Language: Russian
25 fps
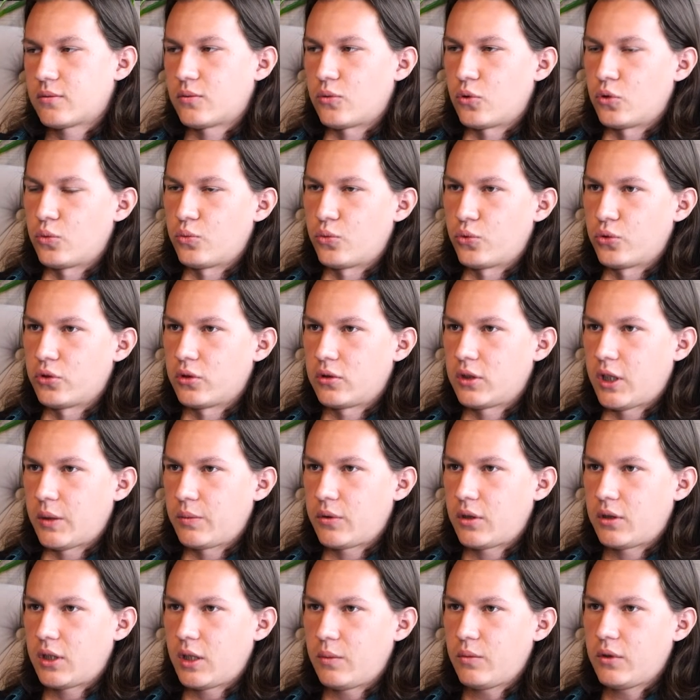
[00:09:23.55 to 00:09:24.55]
он будет
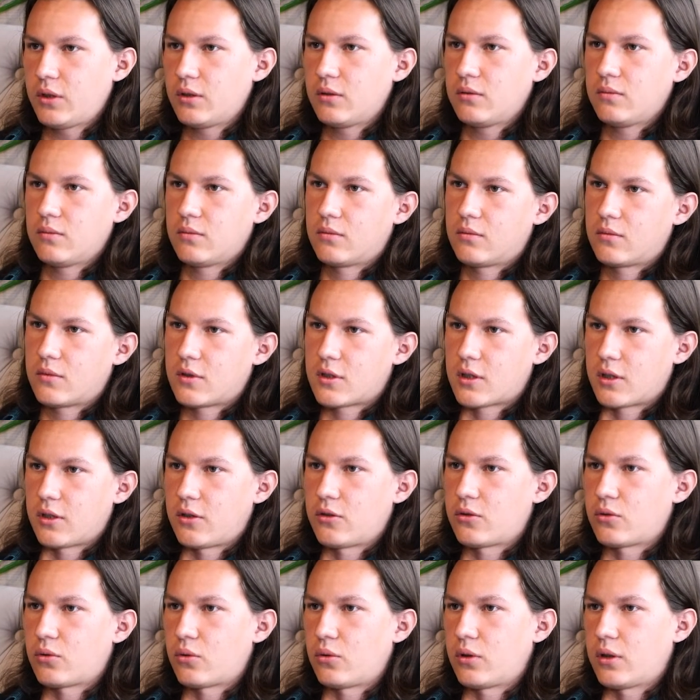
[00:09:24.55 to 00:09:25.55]
там-то, там-то,
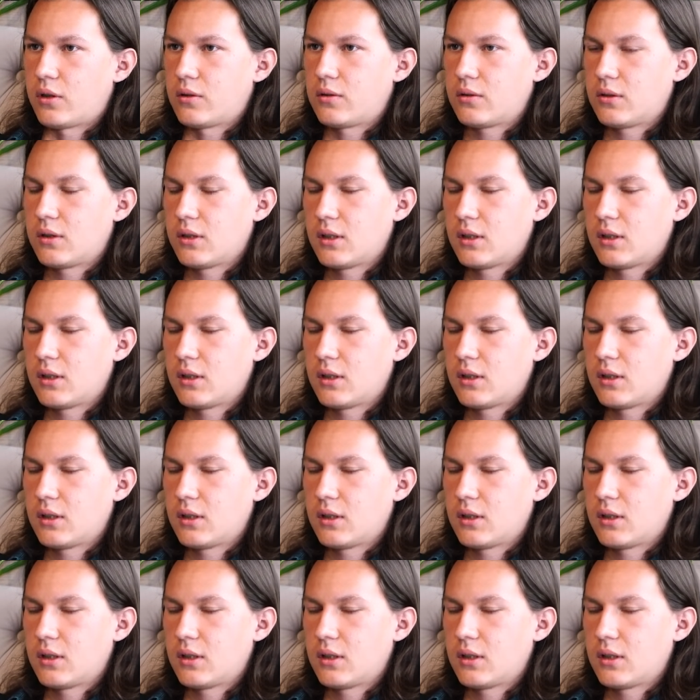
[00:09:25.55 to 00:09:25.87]
сходите туда.